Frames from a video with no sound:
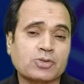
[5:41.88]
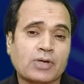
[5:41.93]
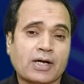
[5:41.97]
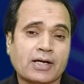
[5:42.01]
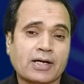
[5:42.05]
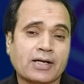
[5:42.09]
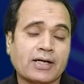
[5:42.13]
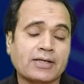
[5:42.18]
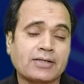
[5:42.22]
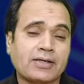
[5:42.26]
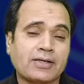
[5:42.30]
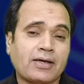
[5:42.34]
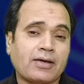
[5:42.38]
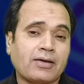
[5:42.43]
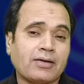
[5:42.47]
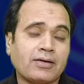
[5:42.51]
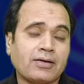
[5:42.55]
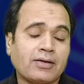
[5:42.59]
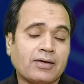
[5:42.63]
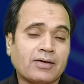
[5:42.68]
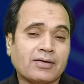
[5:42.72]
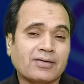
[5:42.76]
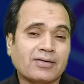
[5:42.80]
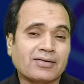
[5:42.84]
पर सुहागा ये
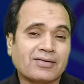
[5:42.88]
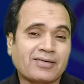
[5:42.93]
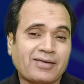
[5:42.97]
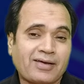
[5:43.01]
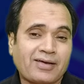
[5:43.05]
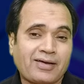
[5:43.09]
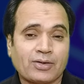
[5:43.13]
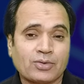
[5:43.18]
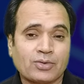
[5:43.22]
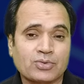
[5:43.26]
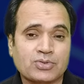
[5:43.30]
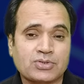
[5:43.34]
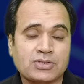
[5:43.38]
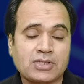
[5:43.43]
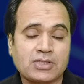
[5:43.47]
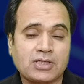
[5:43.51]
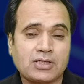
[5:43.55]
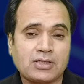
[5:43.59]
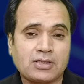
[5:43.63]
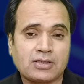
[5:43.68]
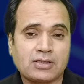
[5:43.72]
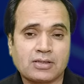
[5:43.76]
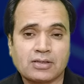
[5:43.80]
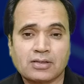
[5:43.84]
कि
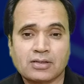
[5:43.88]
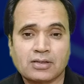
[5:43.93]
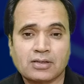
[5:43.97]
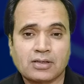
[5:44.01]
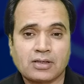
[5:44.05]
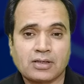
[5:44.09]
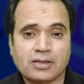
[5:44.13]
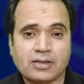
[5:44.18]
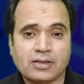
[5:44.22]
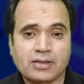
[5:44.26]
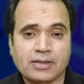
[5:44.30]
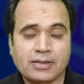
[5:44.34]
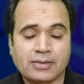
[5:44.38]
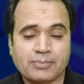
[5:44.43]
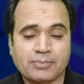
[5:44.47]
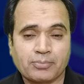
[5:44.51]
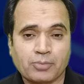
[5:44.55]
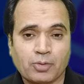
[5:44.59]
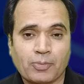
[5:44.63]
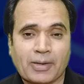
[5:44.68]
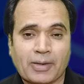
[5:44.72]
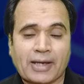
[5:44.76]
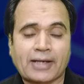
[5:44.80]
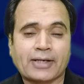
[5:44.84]
उसी
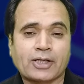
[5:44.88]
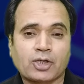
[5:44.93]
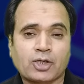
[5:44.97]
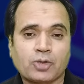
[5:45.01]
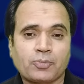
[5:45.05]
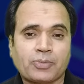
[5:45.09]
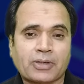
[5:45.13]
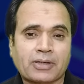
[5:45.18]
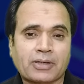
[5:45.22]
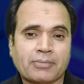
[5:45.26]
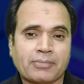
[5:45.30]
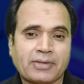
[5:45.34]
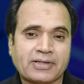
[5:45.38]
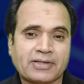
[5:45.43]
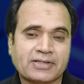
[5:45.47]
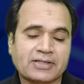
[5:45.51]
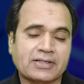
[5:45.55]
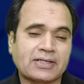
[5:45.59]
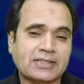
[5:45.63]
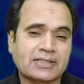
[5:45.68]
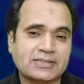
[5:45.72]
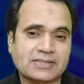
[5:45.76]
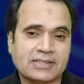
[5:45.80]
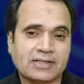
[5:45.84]
मोबाइल के ऊपर हम
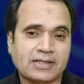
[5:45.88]
इंटरनेट